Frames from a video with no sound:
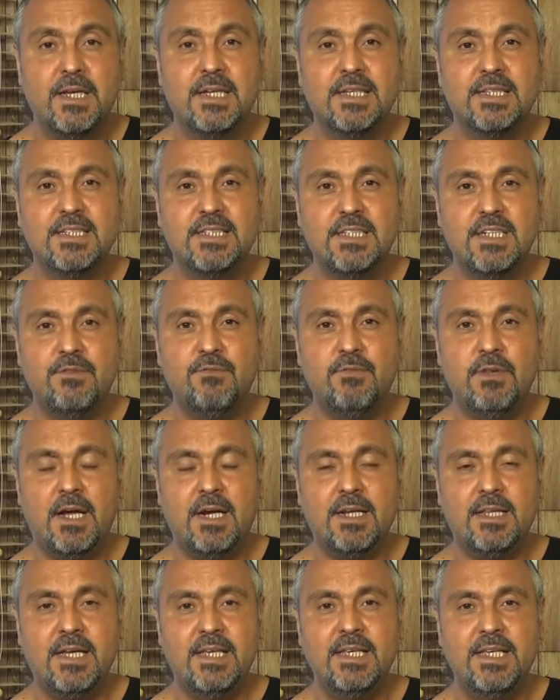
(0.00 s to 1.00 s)

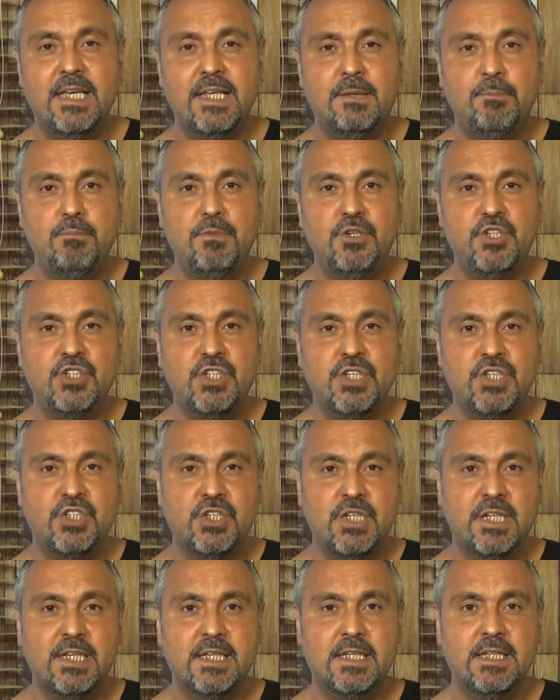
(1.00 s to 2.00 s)
Sınıflarda 70
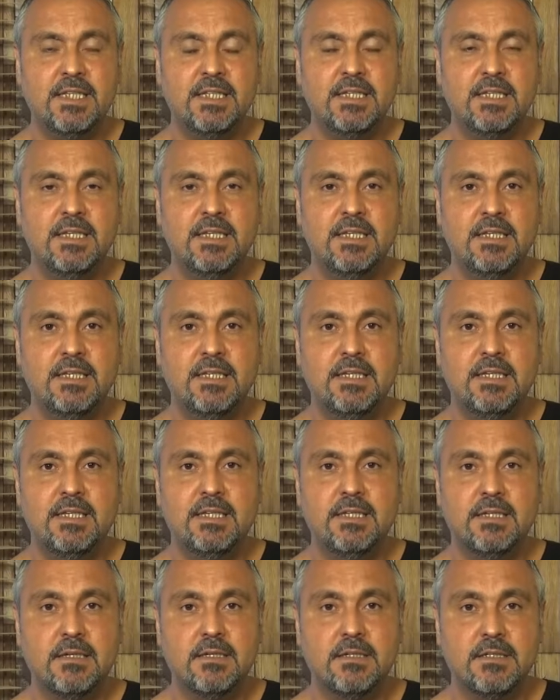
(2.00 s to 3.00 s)
kişilik
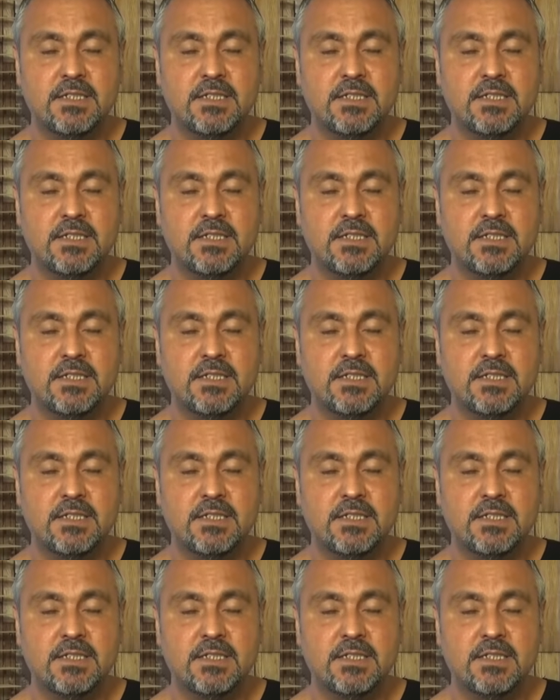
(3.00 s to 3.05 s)
e,